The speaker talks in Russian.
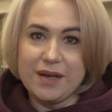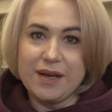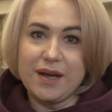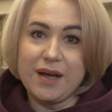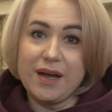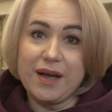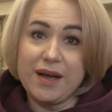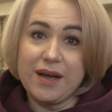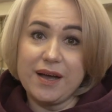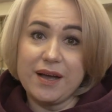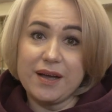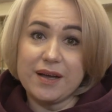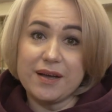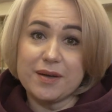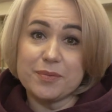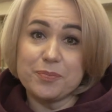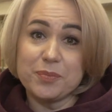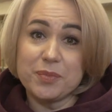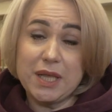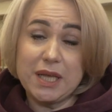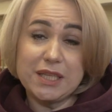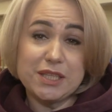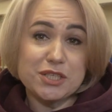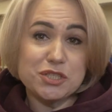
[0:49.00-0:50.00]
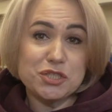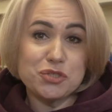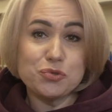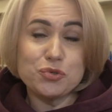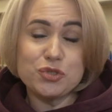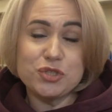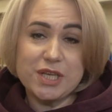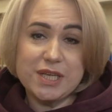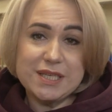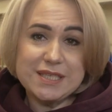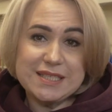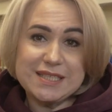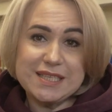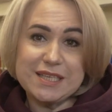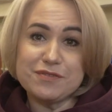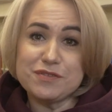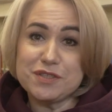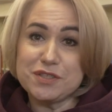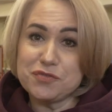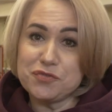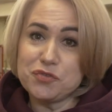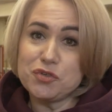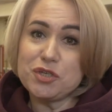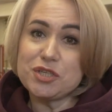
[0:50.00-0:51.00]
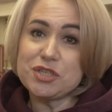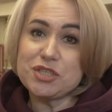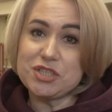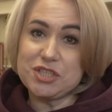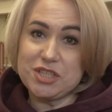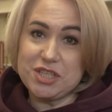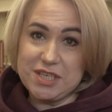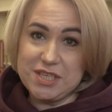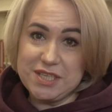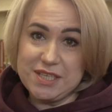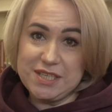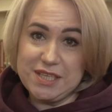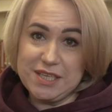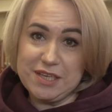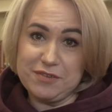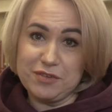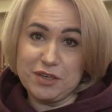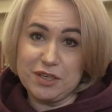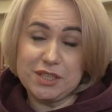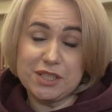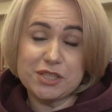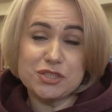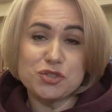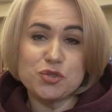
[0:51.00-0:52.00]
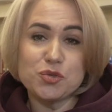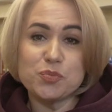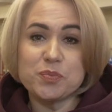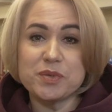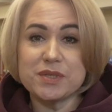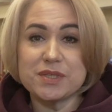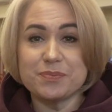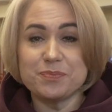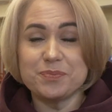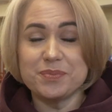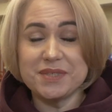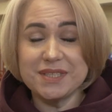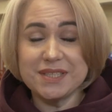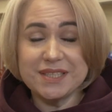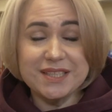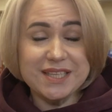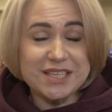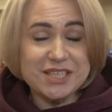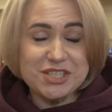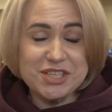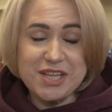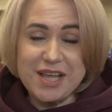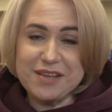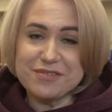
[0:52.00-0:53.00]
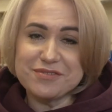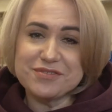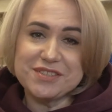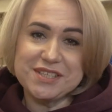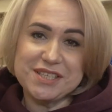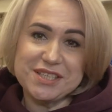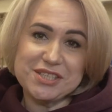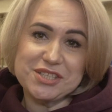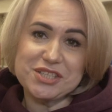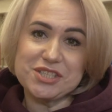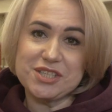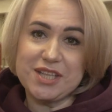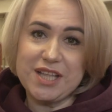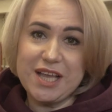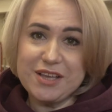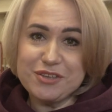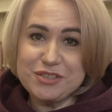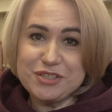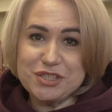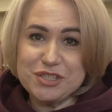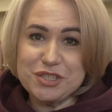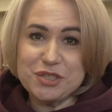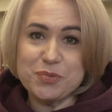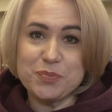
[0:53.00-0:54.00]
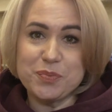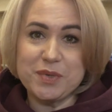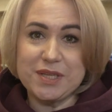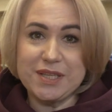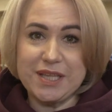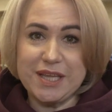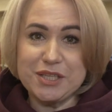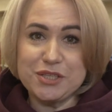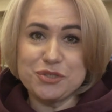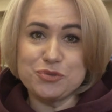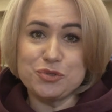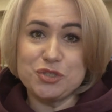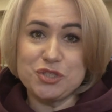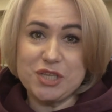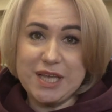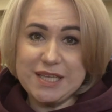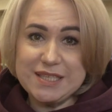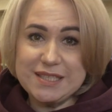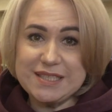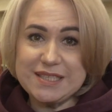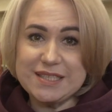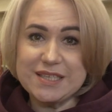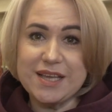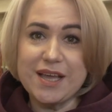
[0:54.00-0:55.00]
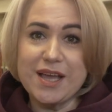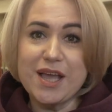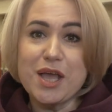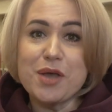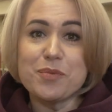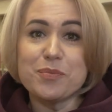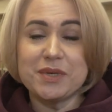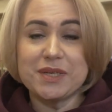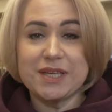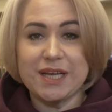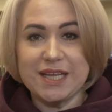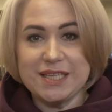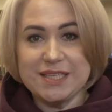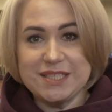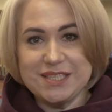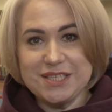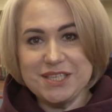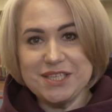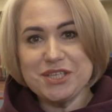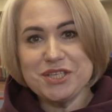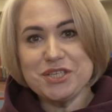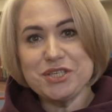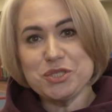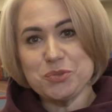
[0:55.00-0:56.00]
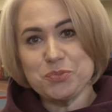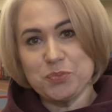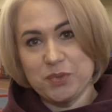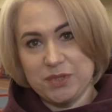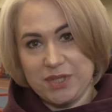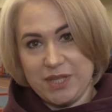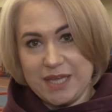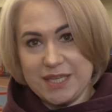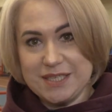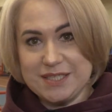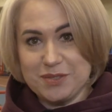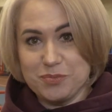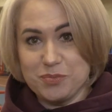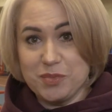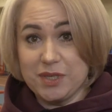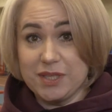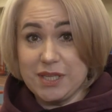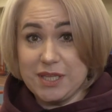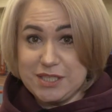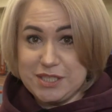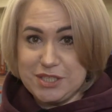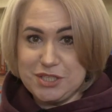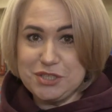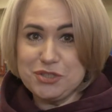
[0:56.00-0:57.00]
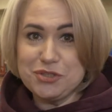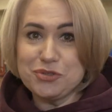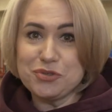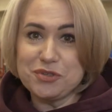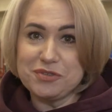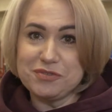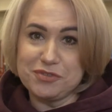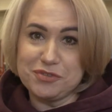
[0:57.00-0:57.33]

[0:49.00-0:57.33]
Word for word: А плата за участие всего лишь 3 евро. Так что при, приглашаем всех желающих принять участие. Приходи и испытай себя на силу и